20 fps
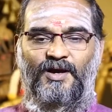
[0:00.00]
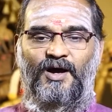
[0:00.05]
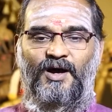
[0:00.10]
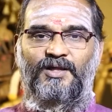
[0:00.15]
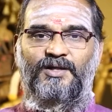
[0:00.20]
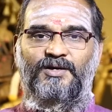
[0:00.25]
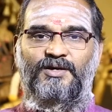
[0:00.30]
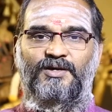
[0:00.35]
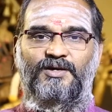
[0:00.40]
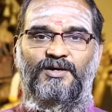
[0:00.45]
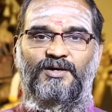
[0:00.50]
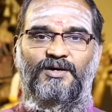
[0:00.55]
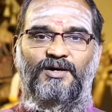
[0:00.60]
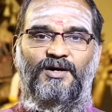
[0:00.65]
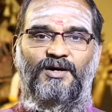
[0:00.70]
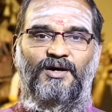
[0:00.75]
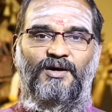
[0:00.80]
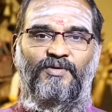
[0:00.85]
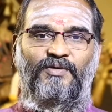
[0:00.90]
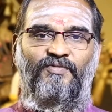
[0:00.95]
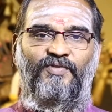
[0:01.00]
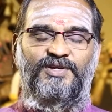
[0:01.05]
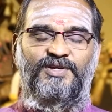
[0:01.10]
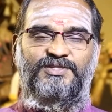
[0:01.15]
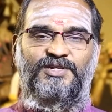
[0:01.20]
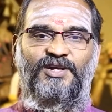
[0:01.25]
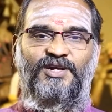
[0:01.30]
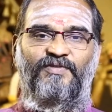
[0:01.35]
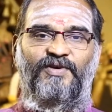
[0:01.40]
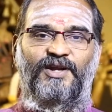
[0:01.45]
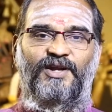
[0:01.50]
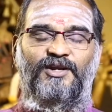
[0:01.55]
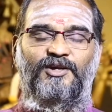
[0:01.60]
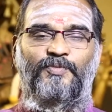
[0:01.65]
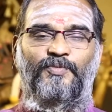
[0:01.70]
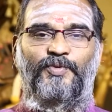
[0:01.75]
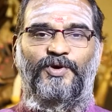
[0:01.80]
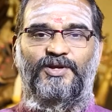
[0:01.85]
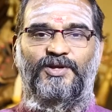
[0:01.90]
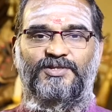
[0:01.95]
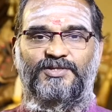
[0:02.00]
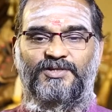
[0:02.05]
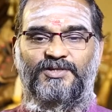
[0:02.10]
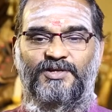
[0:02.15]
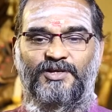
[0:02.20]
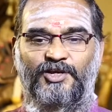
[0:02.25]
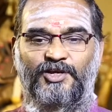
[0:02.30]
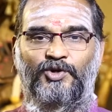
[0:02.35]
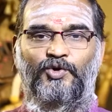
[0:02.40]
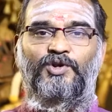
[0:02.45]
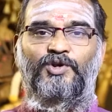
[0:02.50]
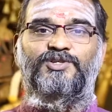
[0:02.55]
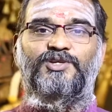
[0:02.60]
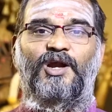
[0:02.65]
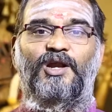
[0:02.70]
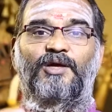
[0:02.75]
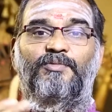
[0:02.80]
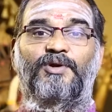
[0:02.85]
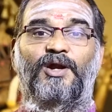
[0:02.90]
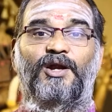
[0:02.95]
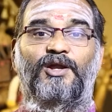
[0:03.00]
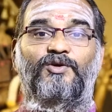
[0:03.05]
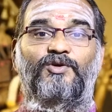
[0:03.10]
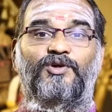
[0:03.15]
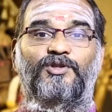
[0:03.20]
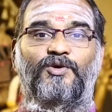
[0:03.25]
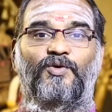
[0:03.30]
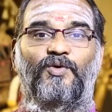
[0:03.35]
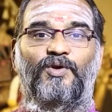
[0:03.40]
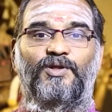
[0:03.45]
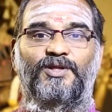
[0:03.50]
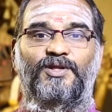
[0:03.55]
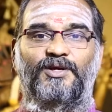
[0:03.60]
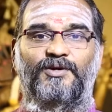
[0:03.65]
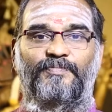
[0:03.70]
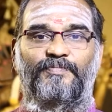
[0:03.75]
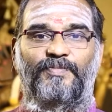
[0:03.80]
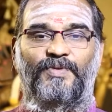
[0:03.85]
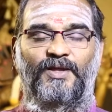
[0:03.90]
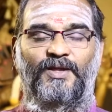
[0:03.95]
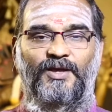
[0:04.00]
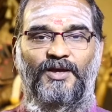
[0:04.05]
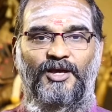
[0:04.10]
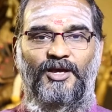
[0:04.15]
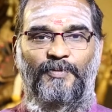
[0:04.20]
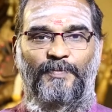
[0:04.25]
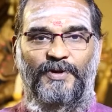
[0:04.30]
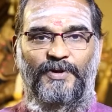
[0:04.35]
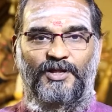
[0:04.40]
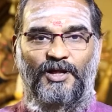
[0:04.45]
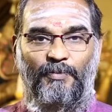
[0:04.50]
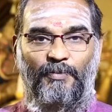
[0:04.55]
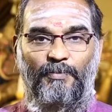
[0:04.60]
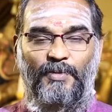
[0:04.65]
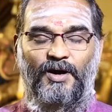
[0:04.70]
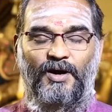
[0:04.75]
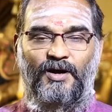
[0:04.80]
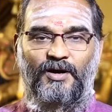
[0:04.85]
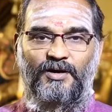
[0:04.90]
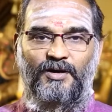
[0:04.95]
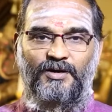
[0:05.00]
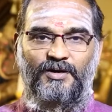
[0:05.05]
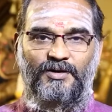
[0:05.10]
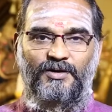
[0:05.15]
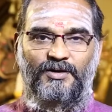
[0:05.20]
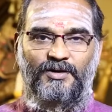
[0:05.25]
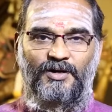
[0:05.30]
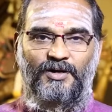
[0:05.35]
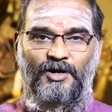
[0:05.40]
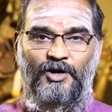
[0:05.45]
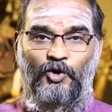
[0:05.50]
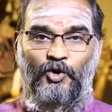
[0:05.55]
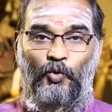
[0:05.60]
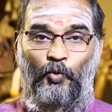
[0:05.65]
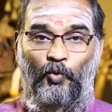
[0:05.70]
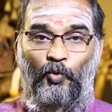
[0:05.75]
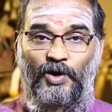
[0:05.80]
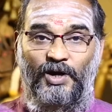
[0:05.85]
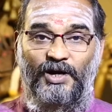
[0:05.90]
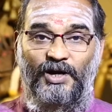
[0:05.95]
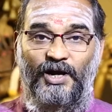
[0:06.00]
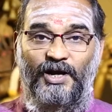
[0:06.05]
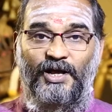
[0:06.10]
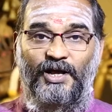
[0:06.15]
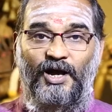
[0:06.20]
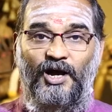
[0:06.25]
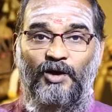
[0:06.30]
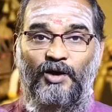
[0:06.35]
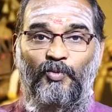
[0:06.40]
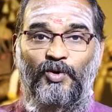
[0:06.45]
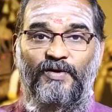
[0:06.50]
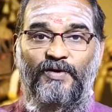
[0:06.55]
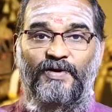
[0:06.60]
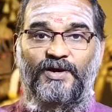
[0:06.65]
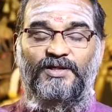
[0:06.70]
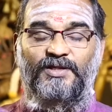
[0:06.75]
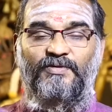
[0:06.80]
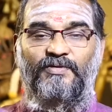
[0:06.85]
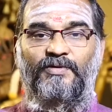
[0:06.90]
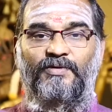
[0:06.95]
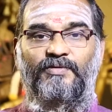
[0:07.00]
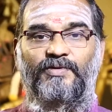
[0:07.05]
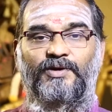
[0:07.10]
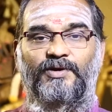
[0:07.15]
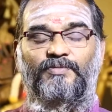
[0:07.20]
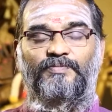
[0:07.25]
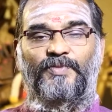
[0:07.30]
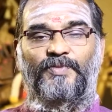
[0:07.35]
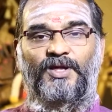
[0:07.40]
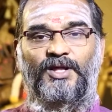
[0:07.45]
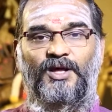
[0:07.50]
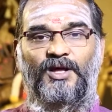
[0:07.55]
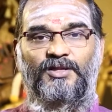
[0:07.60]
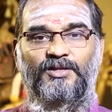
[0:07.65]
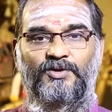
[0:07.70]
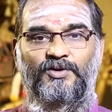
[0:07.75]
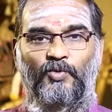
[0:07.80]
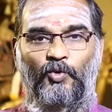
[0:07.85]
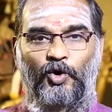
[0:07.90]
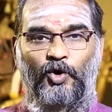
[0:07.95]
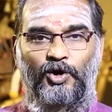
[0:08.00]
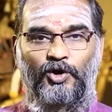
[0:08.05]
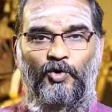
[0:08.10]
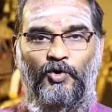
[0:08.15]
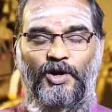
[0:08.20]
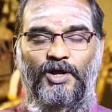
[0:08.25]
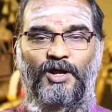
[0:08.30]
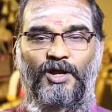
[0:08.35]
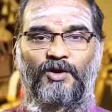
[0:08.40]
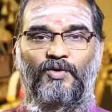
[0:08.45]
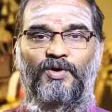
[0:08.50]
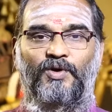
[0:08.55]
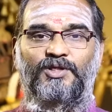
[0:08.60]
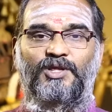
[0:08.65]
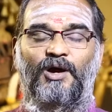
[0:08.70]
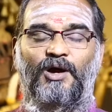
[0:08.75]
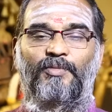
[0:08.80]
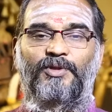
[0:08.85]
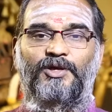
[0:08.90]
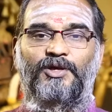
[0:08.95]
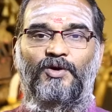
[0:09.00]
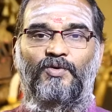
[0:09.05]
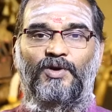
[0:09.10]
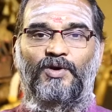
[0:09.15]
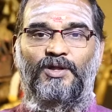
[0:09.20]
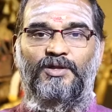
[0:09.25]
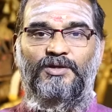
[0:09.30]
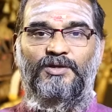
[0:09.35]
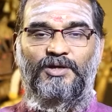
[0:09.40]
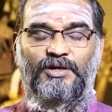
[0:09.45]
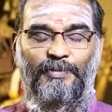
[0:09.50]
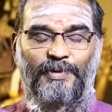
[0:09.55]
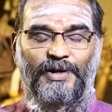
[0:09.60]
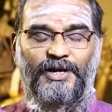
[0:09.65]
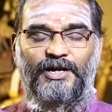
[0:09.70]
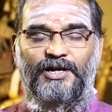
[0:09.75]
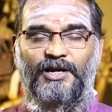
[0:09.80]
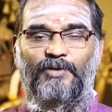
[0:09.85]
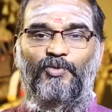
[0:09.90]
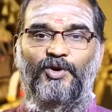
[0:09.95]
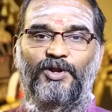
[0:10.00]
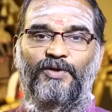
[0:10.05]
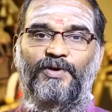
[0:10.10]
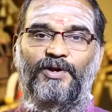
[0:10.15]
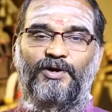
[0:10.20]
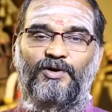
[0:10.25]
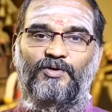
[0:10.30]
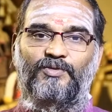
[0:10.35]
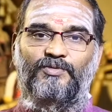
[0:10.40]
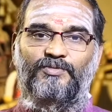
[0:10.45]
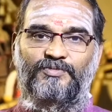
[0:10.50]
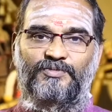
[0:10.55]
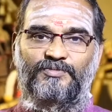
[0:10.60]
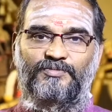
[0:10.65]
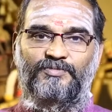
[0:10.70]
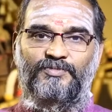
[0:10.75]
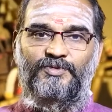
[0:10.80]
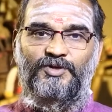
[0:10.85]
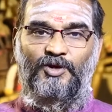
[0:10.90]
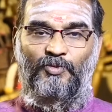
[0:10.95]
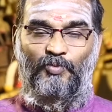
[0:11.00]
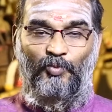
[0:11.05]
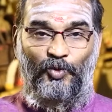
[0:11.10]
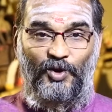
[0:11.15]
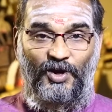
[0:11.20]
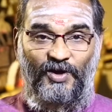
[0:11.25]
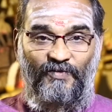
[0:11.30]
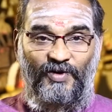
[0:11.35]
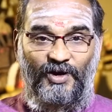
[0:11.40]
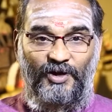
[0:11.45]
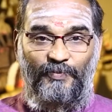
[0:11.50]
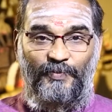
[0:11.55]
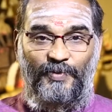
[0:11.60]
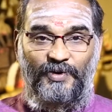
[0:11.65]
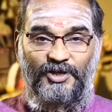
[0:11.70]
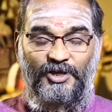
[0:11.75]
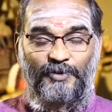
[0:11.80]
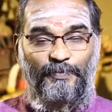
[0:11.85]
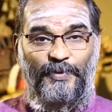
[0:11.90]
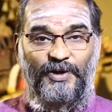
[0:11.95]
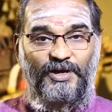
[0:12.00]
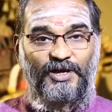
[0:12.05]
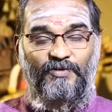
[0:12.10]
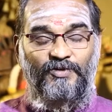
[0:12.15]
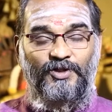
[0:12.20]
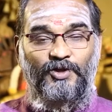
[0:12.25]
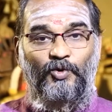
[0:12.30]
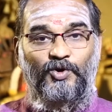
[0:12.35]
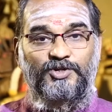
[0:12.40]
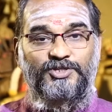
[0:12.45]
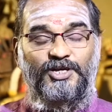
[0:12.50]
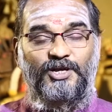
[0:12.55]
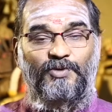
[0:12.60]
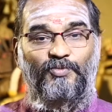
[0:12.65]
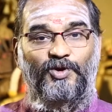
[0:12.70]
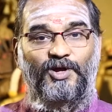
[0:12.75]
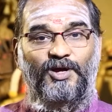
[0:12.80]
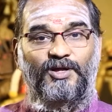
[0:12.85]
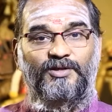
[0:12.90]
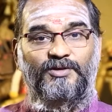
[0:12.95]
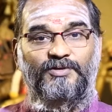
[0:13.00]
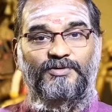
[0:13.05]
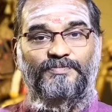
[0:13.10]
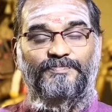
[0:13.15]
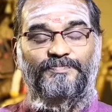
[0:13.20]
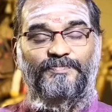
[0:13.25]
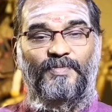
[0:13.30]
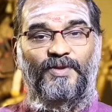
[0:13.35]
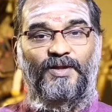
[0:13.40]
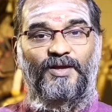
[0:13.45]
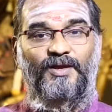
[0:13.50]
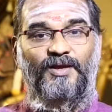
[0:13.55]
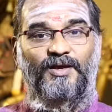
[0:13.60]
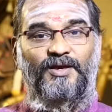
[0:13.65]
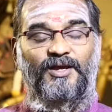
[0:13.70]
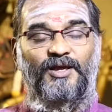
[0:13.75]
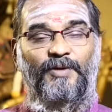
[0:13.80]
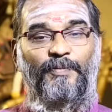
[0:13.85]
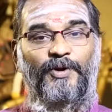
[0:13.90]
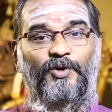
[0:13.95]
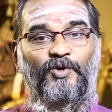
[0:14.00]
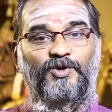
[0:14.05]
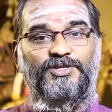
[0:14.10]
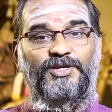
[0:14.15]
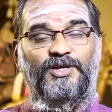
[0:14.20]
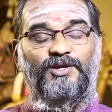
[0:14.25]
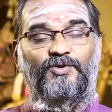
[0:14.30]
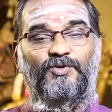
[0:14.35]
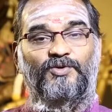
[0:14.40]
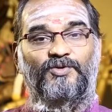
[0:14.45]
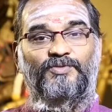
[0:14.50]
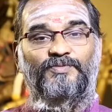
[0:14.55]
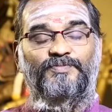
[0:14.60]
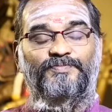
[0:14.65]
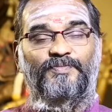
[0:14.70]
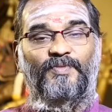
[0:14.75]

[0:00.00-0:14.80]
அது ஃபஸ்ட் டிவைடருக்கு போயிடுச்சு இன்னொரு சாலையும் கடக்கணும் அந்த குழந்தை இப்போ இந்த அம்மா உடனடியாக முடிவெடுத்து விட வேண்டும் அதாவது ஒரு நொடிகள் கூட தாமதிக்கக்கூடாது இமீடியட்டாக முடிவெடுக்கணும் முடிவெடுப்பது இப்போ இங்கே வந்து யோசிக்க முடியாது எப்படி யோசிக்கணும்